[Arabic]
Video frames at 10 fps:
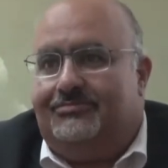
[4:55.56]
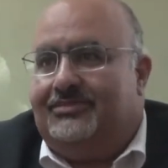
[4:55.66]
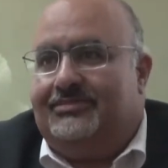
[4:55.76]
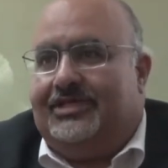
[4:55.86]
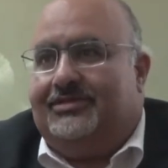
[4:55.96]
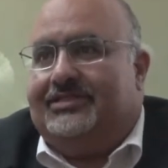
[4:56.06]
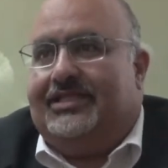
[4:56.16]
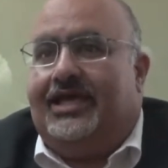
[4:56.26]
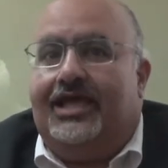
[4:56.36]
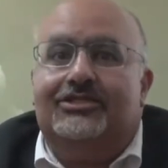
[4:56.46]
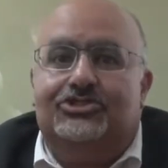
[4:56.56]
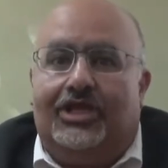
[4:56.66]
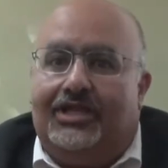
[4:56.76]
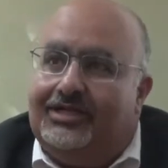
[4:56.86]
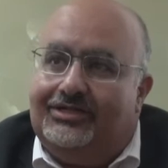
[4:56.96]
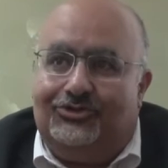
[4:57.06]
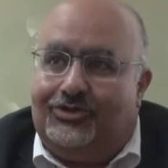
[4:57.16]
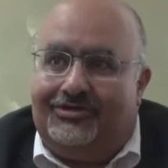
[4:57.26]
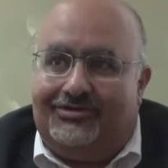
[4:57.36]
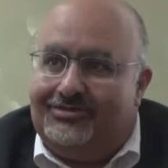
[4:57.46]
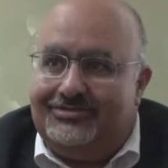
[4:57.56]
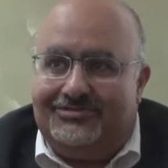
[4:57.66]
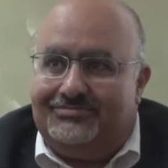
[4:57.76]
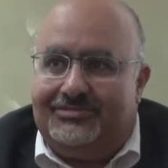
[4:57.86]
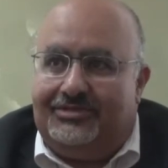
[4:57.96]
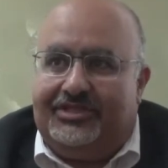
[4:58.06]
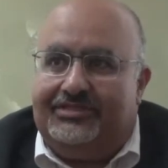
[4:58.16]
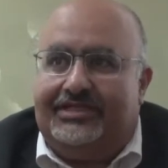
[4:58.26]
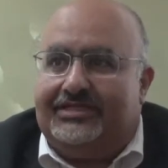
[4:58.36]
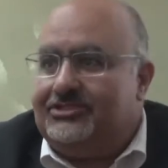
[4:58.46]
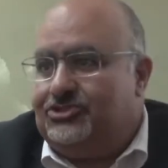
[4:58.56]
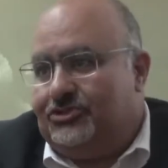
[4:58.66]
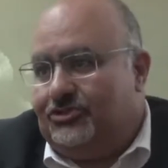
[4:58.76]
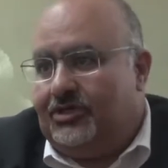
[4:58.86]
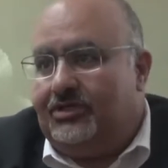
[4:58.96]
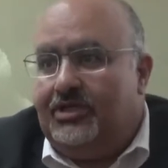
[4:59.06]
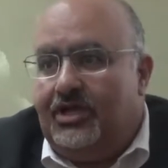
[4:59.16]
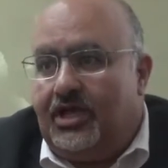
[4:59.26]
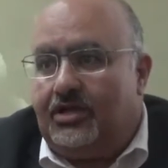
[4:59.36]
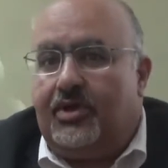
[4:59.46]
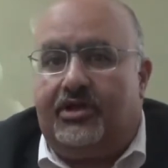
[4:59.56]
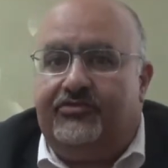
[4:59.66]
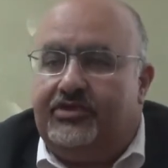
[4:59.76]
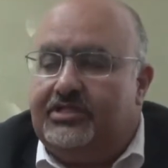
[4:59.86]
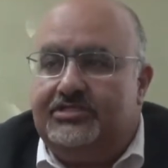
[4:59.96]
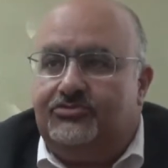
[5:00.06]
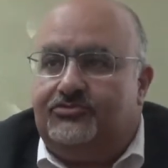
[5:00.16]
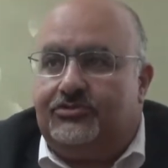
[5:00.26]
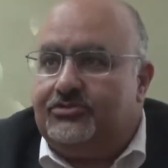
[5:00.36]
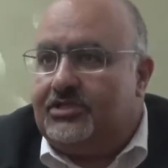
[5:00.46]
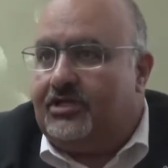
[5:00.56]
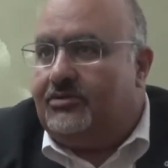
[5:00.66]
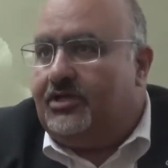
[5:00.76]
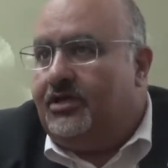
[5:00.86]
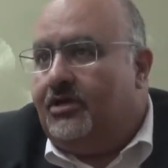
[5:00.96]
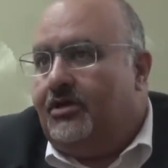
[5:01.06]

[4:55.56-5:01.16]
ما دخلش على اللغه خالص ما بدرسش لغه انا بعرف انجليزي وفرنساوي